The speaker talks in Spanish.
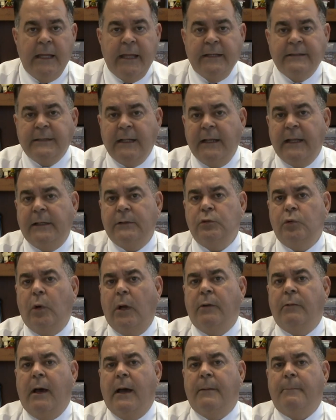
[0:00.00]
Esta ley
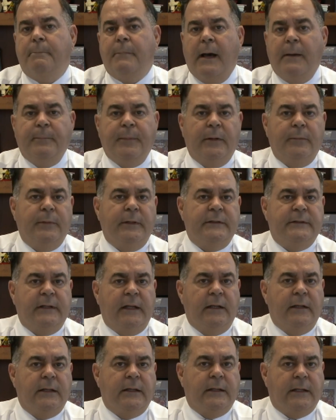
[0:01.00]
nueva va a
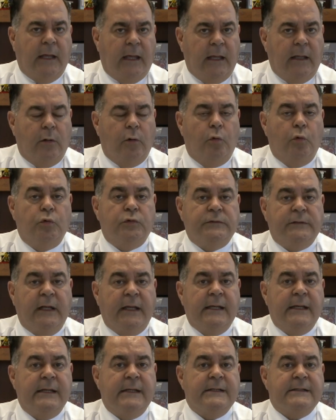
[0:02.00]
permitir que
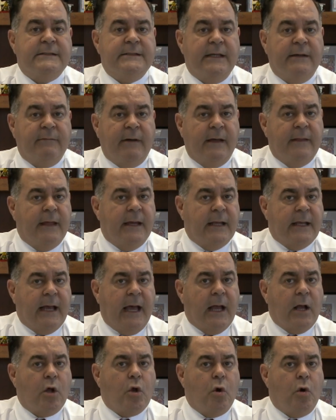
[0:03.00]
usted se va de
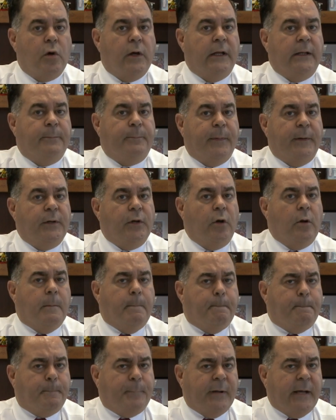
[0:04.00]
acá con el
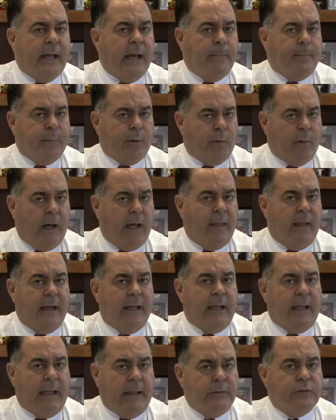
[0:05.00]
perdón
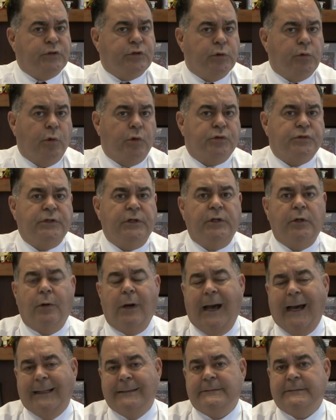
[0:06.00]
preaprobada en su
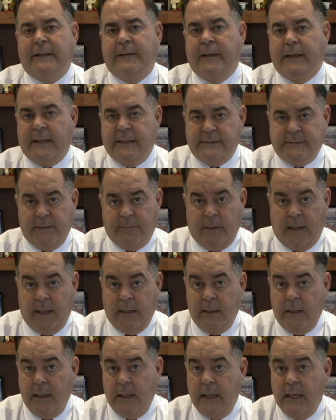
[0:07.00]
bolsillo antes de que se
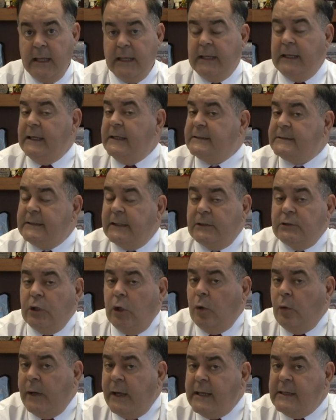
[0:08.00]
va. Y si
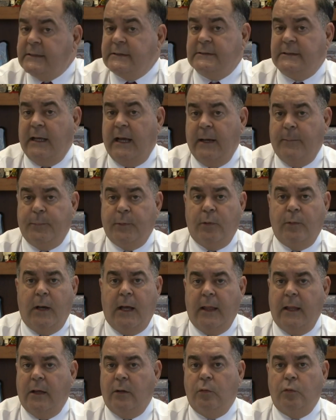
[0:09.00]
no es
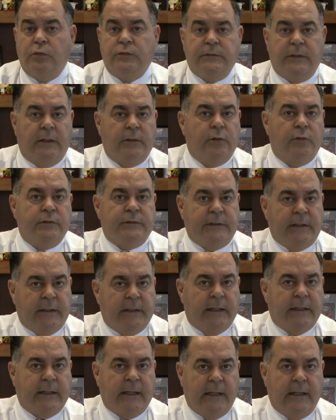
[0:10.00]
aprobada, usted no
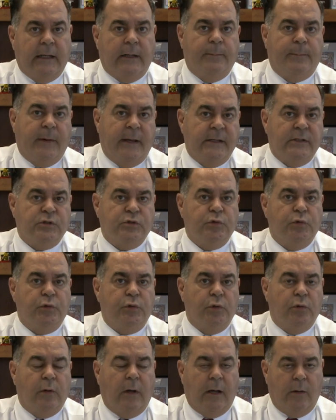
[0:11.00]
tiene que ir al país
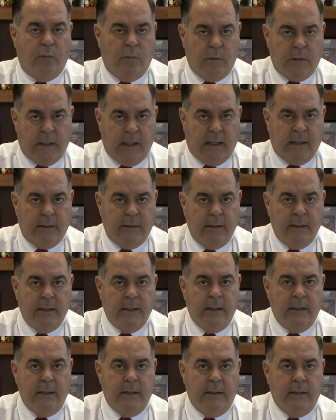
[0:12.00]
suyo a buscar
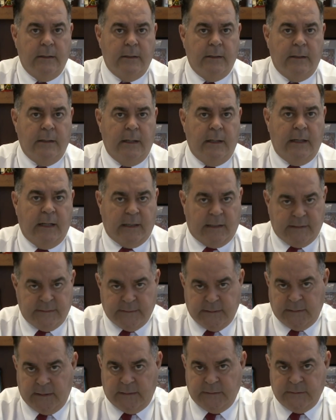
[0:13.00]
la
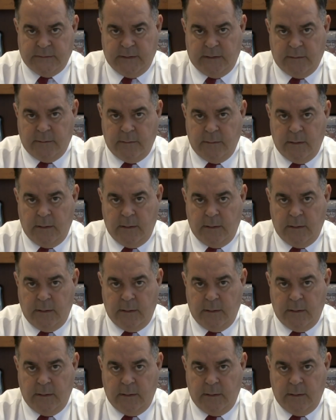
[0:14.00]
residencia.